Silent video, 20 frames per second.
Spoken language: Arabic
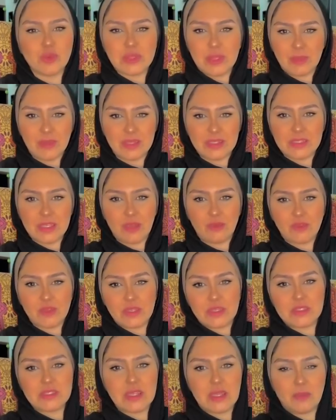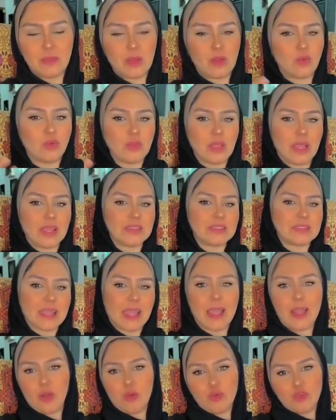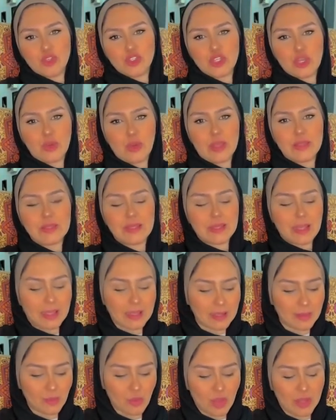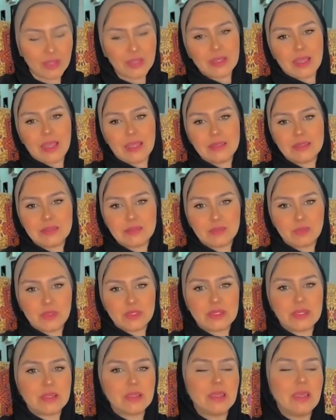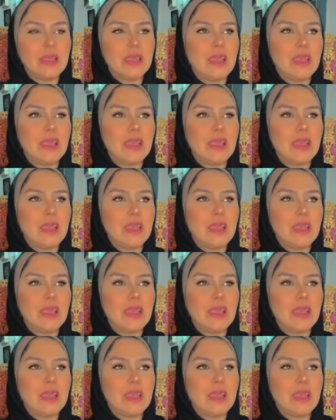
بتعمل سيفنجز زي ما يكون عايز تحوش او عندك حاجه معينه عايز مثلا